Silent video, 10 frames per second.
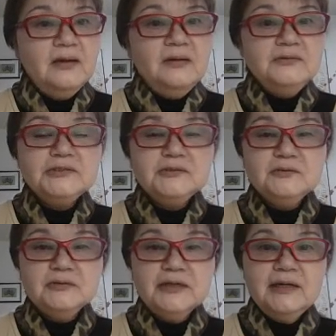後
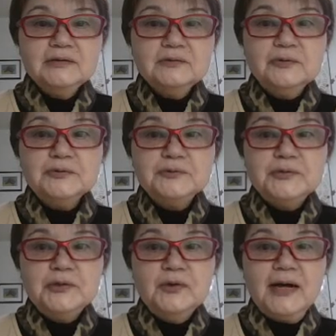ろこれ、あの、抑
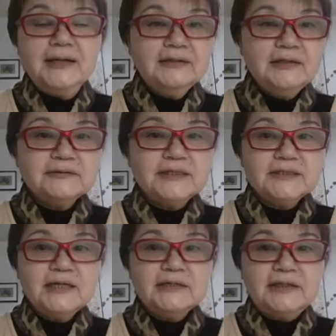揚上げてくだ
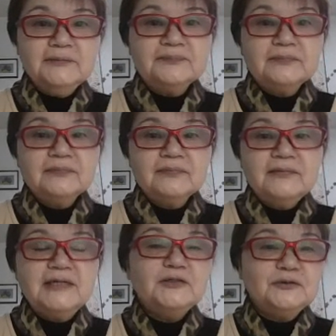さいね。
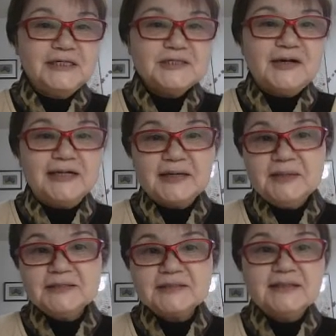イントネーション上げ
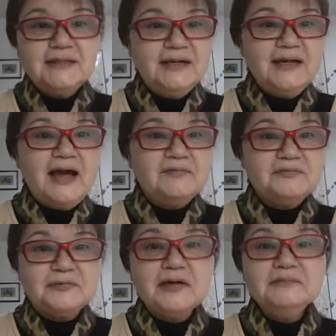ます。Can I have
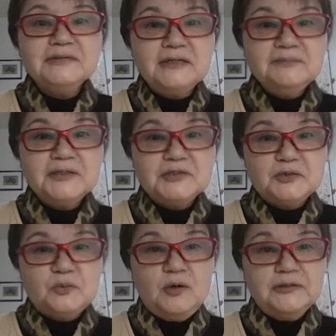room
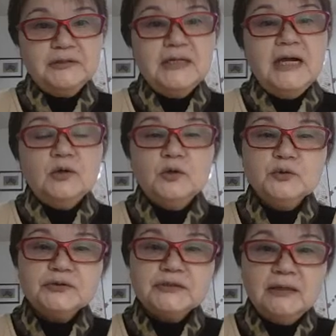temperature water? こ
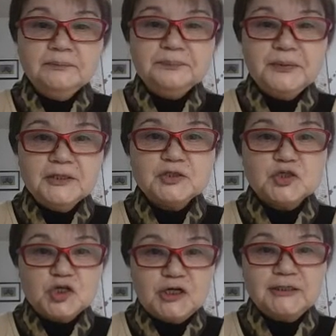の
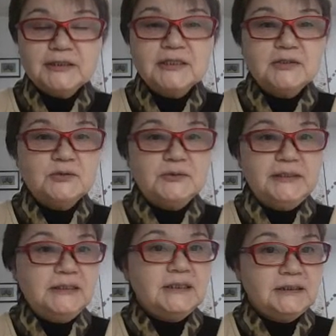temperature っていう
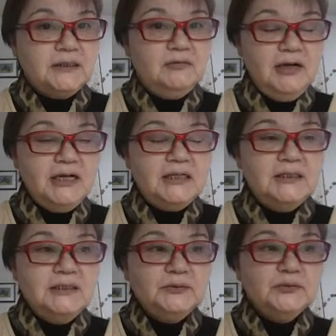言い方は、
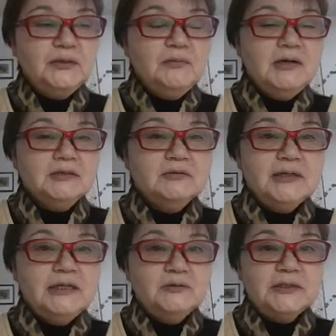とてもあの
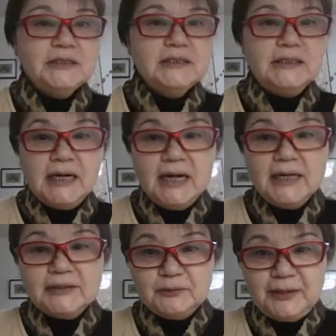英語的に
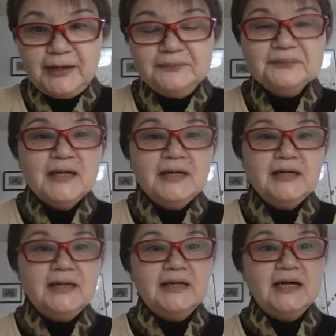長いので、
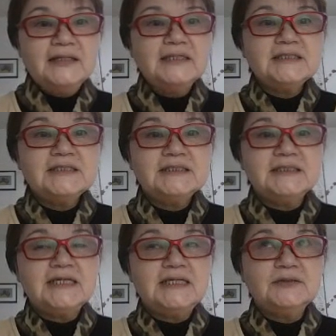えー、話
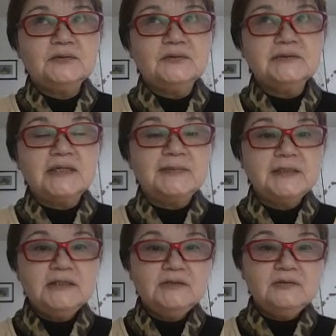に、えっ、ー、と、喋
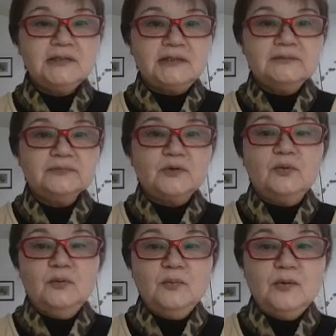りにくい
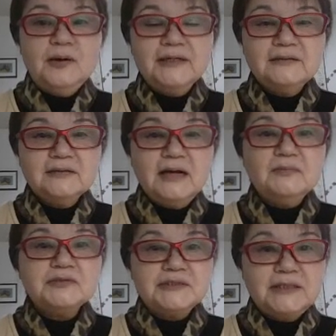と思われるか
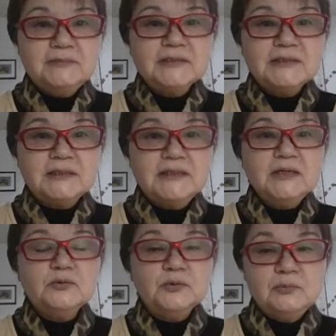もしれません
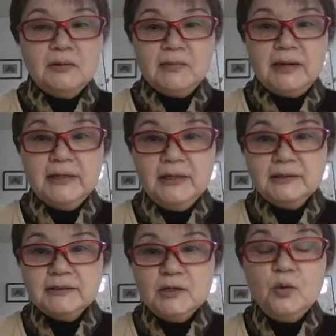が、このまま、
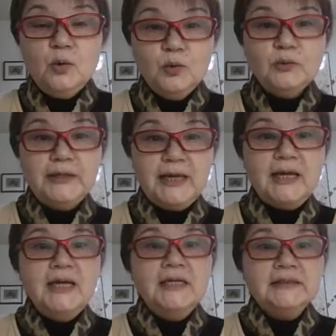えー、日本語
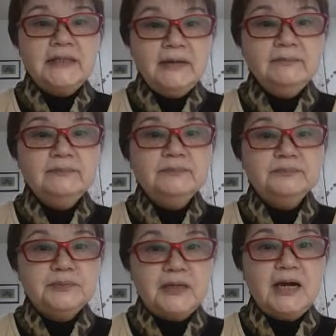で
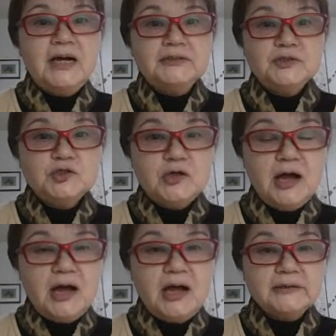
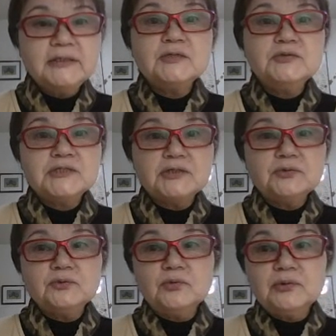temperature って言っちゃう
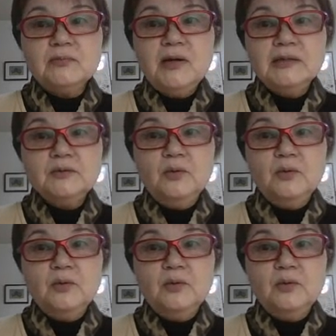と、とてもあの、